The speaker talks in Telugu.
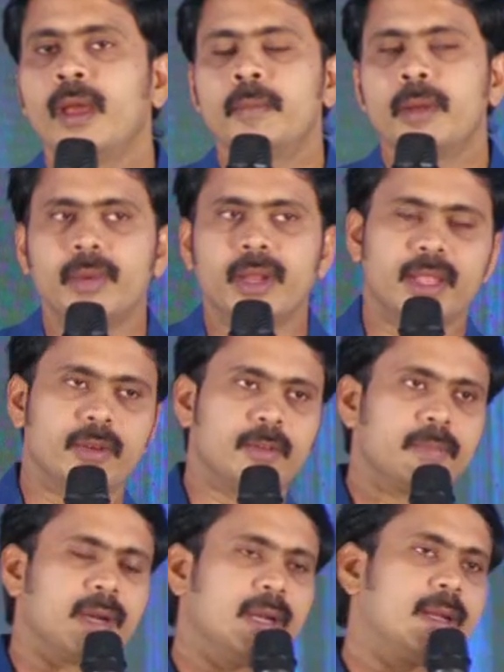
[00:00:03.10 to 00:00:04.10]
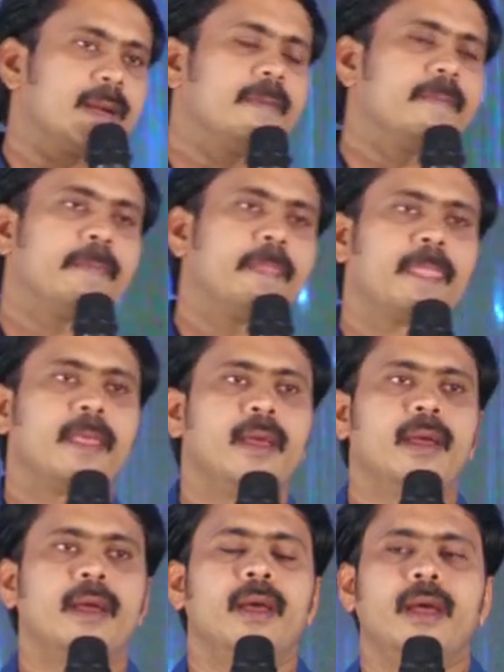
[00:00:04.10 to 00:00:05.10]
ప్రేమైన దేవుని పిల్లలారా
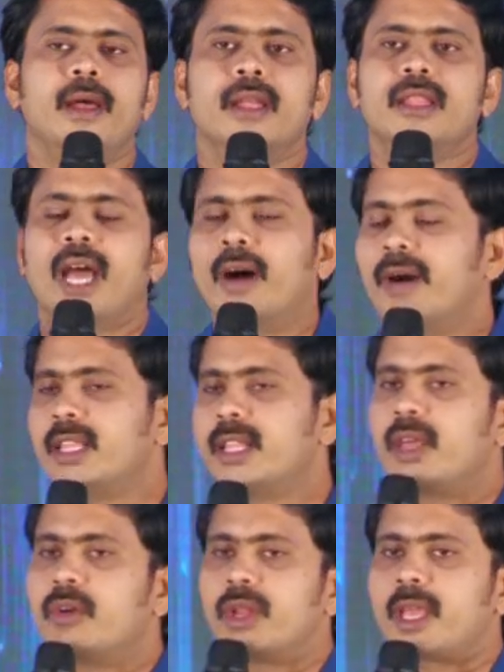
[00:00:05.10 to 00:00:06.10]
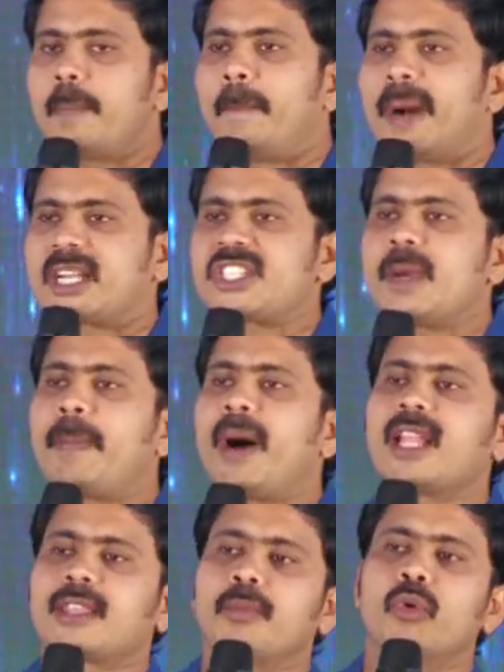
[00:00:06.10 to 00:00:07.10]
దేవాది దేవునికి
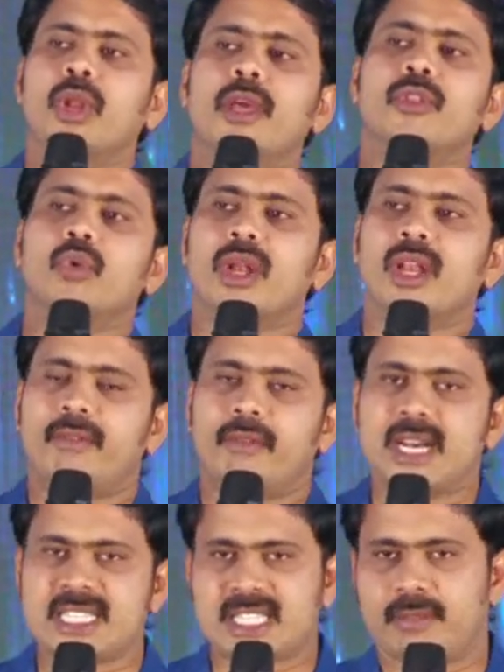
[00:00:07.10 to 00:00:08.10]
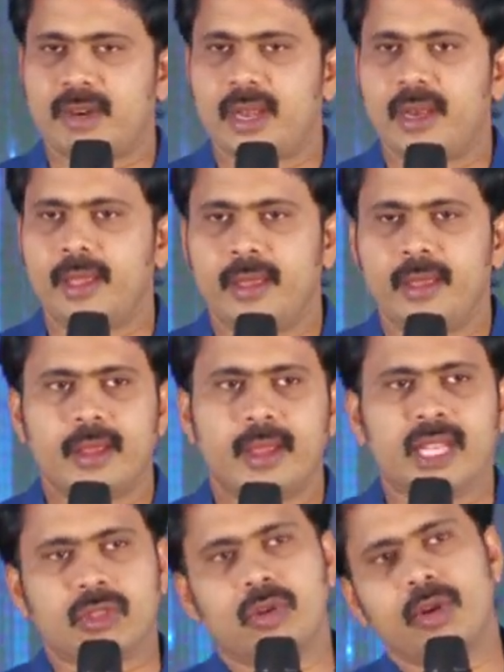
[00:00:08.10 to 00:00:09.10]
పక్షపాతము లేదు అన్న వాస్తవాన్ని
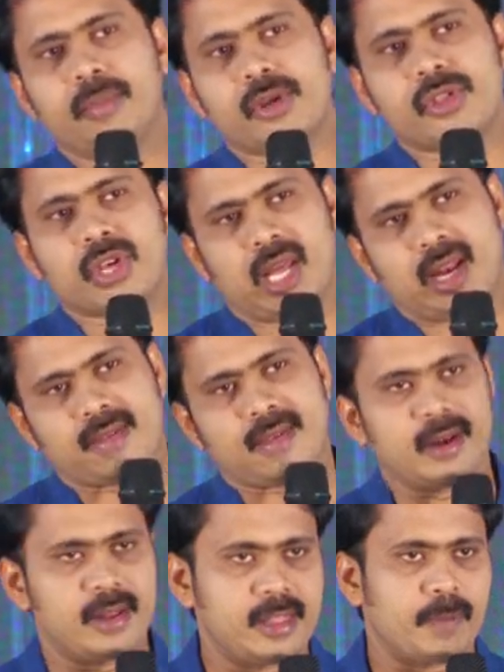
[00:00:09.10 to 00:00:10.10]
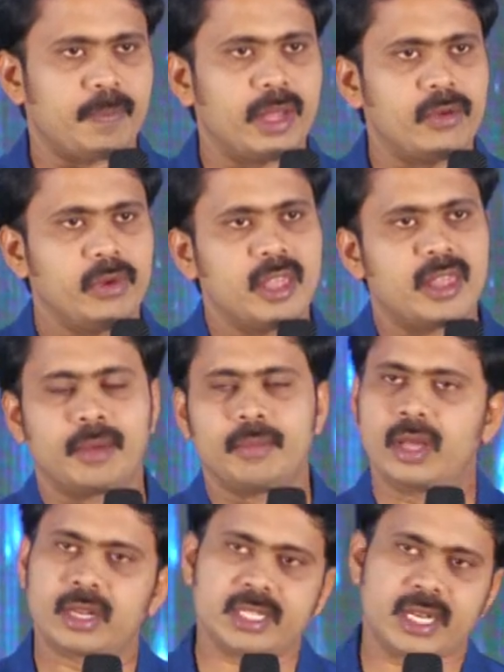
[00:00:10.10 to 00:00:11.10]
గతంలో మీకు చాలాసార్లు చెప్పాను ఈ
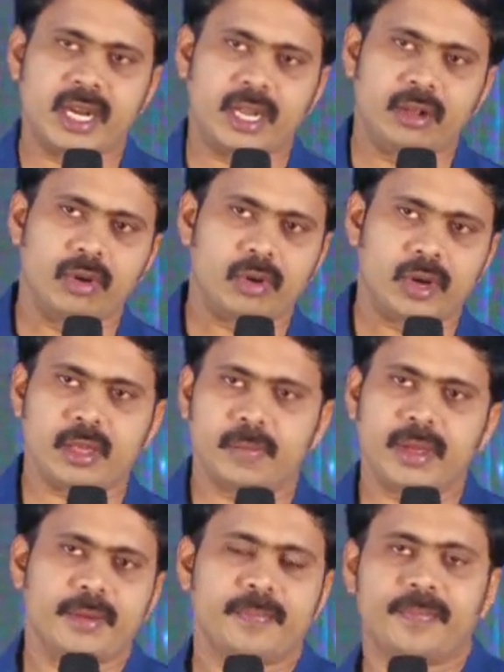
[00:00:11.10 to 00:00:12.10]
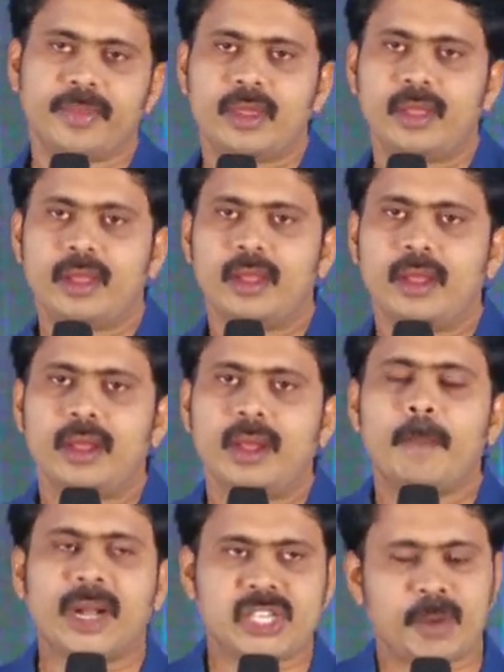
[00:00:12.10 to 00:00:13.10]
సెమినార్ స్టార్టింగ్లో కూడా చెప్పాను
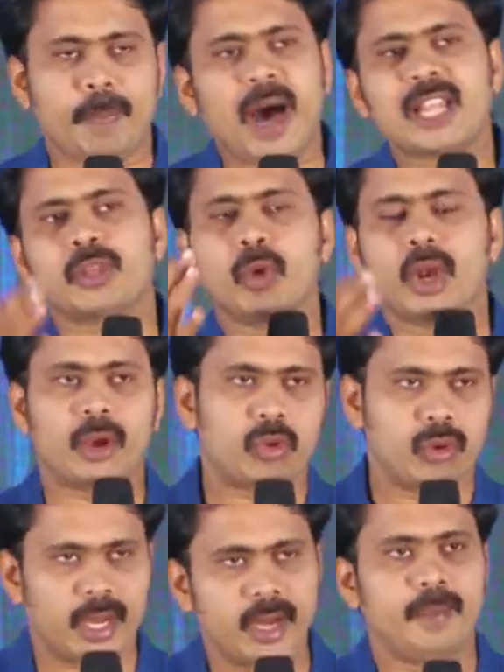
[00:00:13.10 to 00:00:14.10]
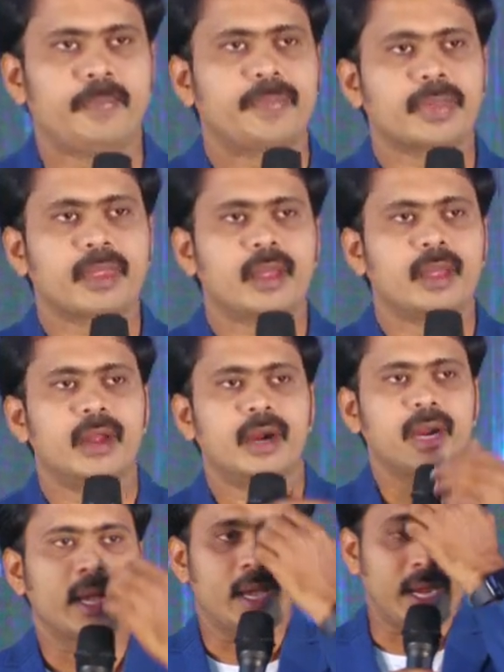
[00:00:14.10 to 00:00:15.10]
పక్షపాతము లేకుండా
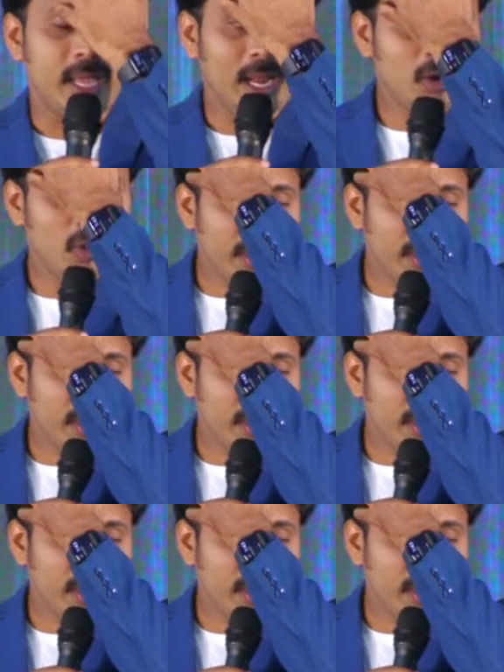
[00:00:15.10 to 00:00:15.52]
క్రియలను